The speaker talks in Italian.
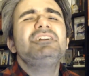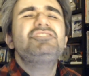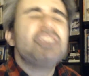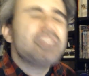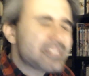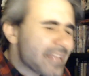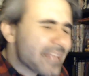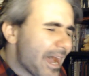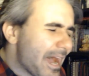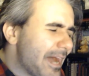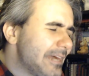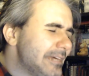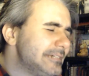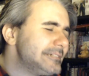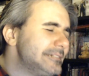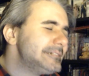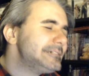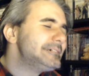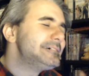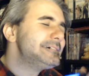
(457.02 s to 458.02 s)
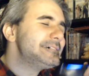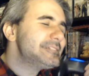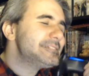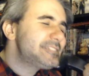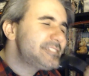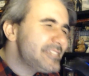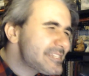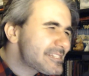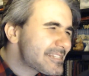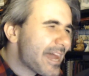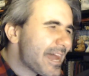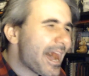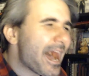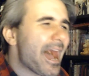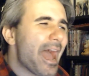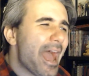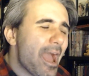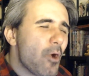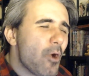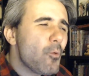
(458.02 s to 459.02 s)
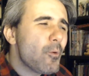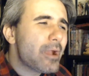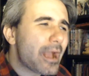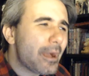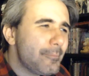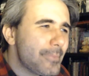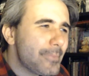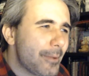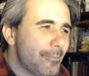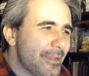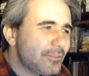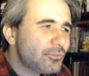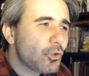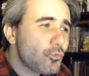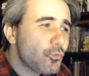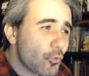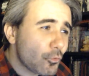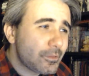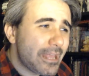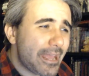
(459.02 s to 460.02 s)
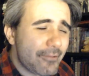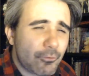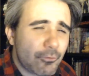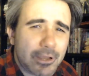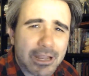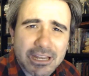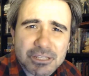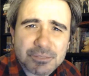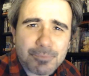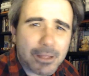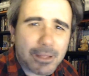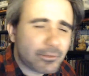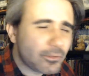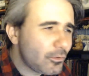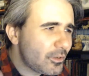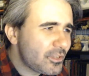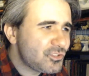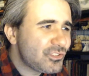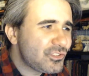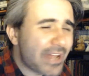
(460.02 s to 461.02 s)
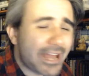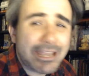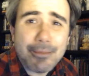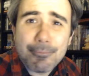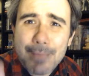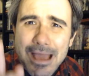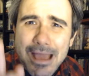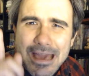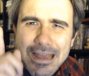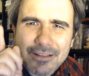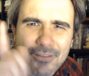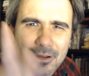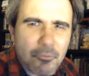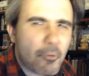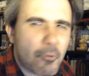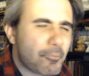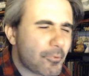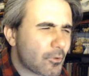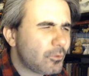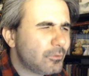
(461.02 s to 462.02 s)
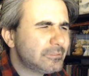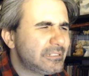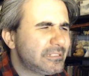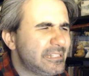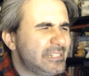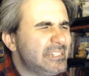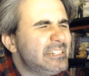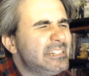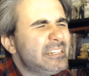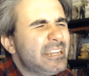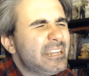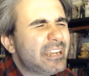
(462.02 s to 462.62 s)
Ci sta, ci sta. È un cambiamento notevole rispetto all'originale, ma eravamo pronti.